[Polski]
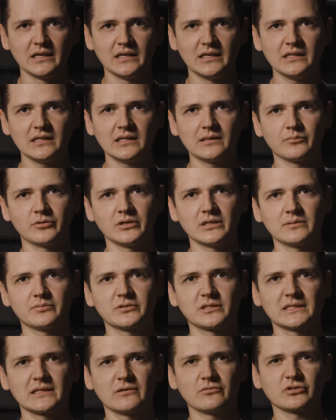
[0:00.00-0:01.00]
Hilgenbrink
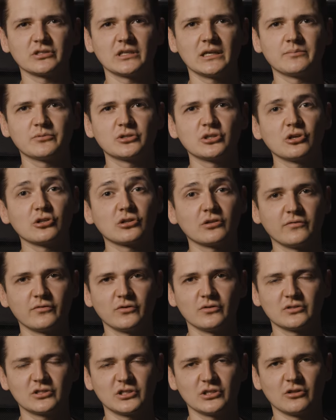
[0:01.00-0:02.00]
przyznał, że
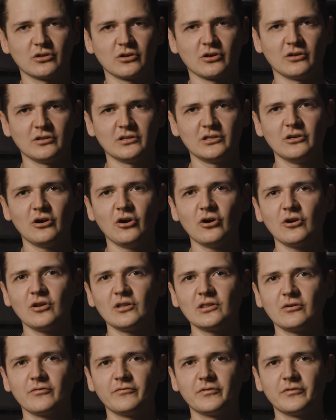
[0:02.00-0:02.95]
przygotowując się do roli oglądał